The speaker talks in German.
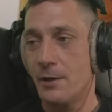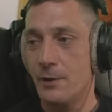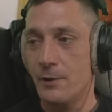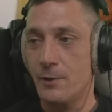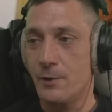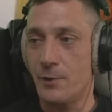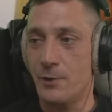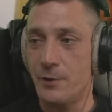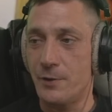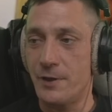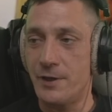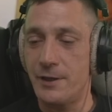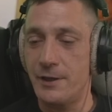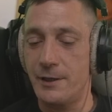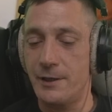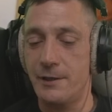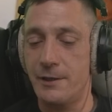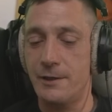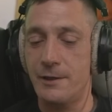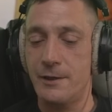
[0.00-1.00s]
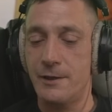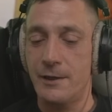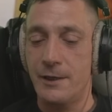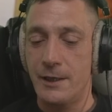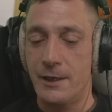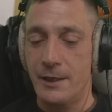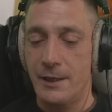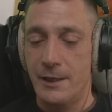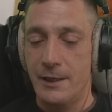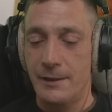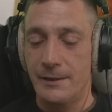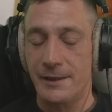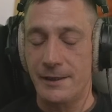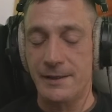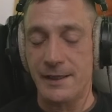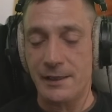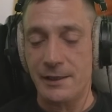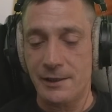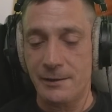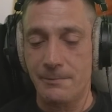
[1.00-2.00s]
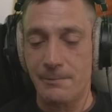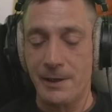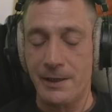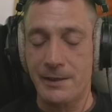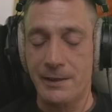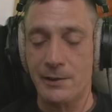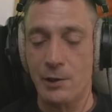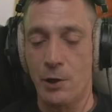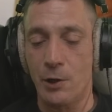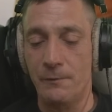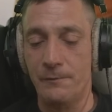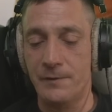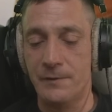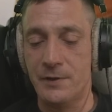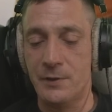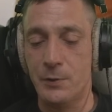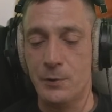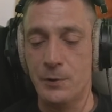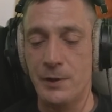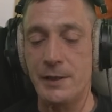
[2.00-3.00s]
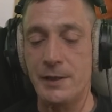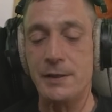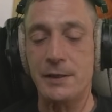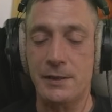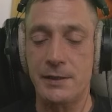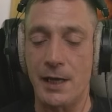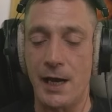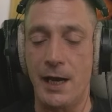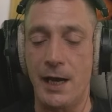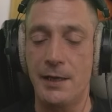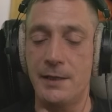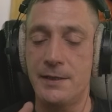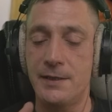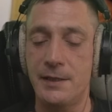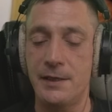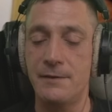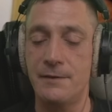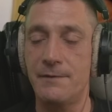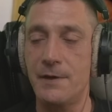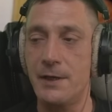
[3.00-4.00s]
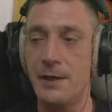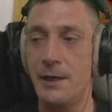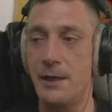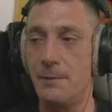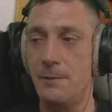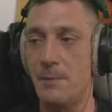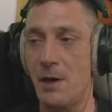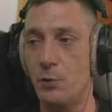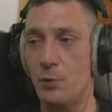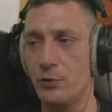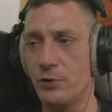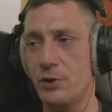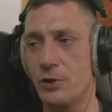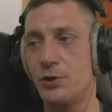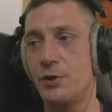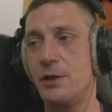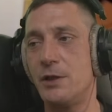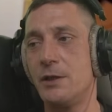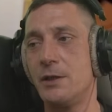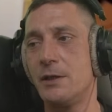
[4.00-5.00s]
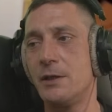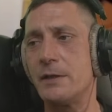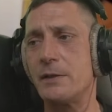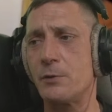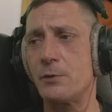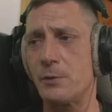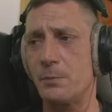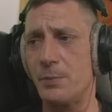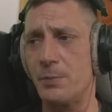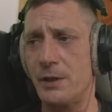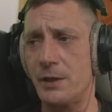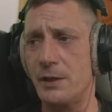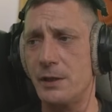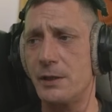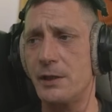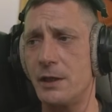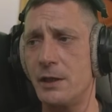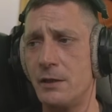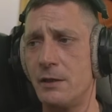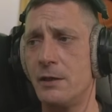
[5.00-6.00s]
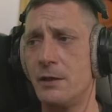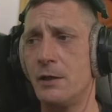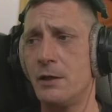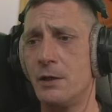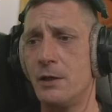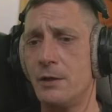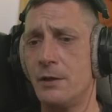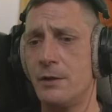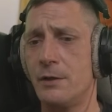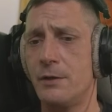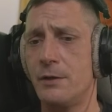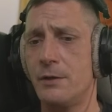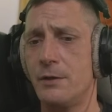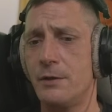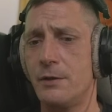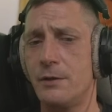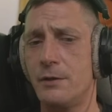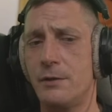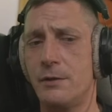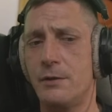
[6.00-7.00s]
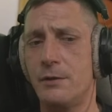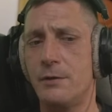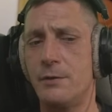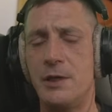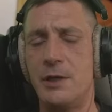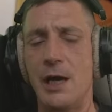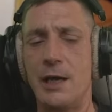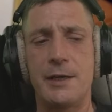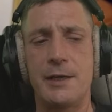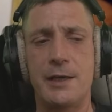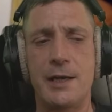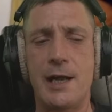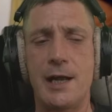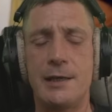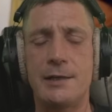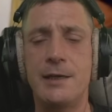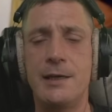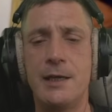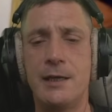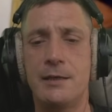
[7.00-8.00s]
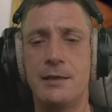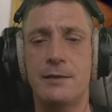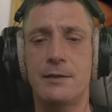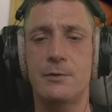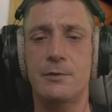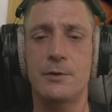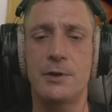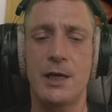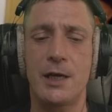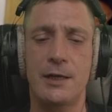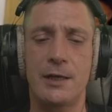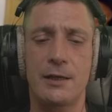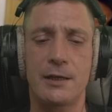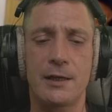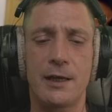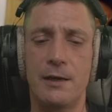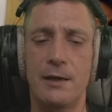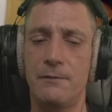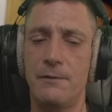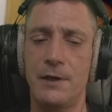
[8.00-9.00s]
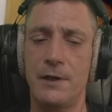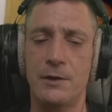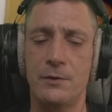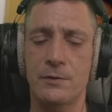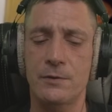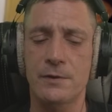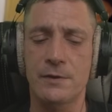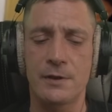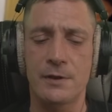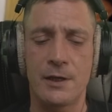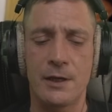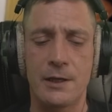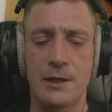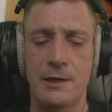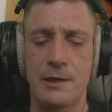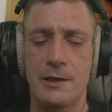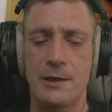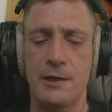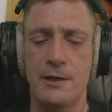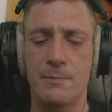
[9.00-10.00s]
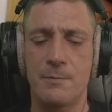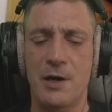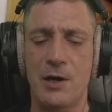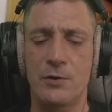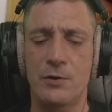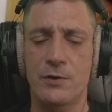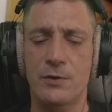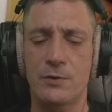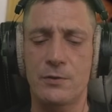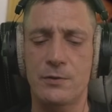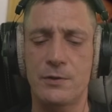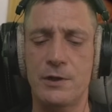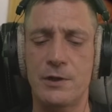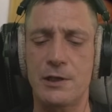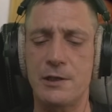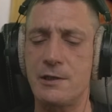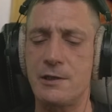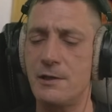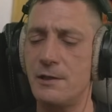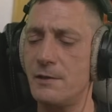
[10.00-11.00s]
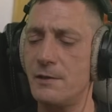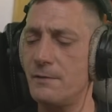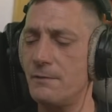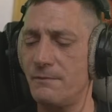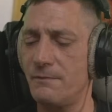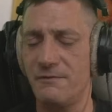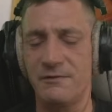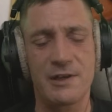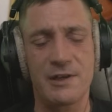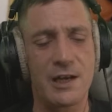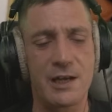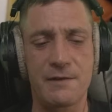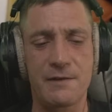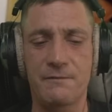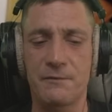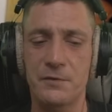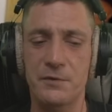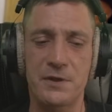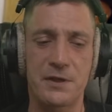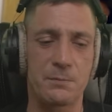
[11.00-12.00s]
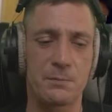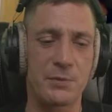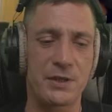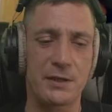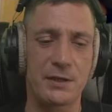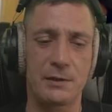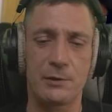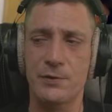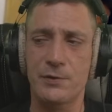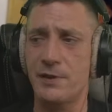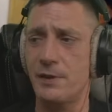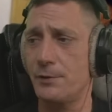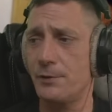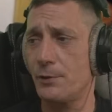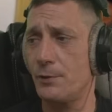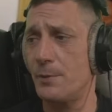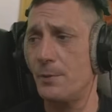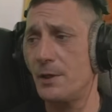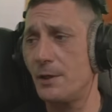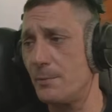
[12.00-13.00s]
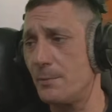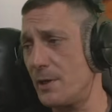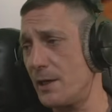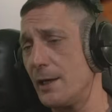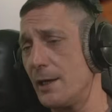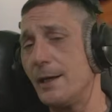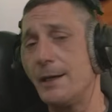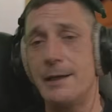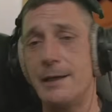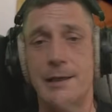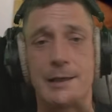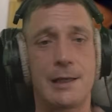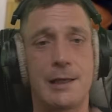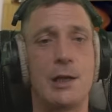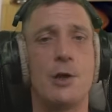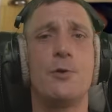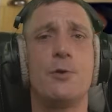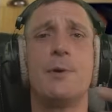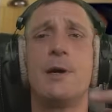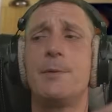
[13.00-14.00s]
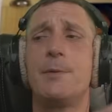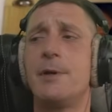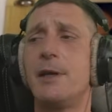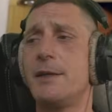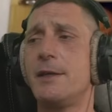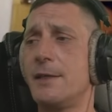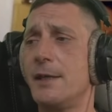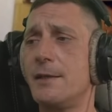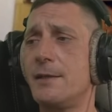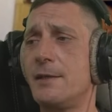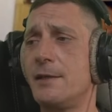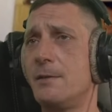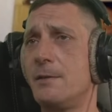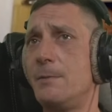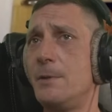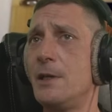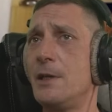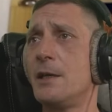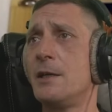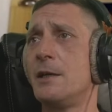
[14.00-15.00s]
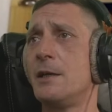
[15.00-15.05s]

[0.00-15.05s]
Und äh, tatsächlich war das oft so, dass ich der Einzige war, der eben ausgestiegen ist und gepinkelt hat. Und die anderen halt nicht, so die anderen drei, vier Jungs im Auto. Und da ist, ja, wurde sich ein bisschen lustig drüber gemacht. Ich glaube aber, das hat sich wieder